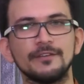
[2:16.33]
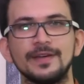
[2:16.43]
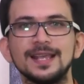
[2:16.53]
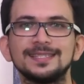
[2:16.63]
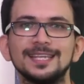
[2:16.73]

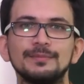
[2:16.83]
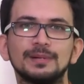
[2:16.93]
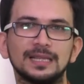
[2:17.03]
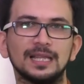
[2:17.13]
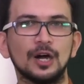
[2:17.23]
वैसे ही
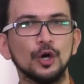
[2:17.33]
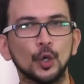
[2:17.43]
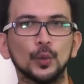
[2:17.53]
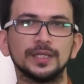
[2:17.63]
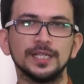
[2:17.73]
बदलाव
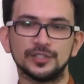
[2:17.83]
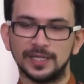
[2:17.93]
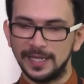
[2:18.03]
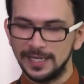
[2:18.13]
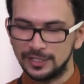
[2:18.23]
होते
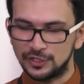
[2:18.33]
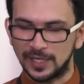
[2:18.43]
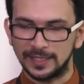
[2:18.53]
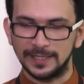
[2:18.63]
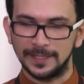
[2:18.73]
चले
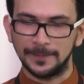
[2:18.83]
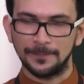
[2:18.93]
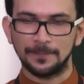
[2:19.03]
जाते हैं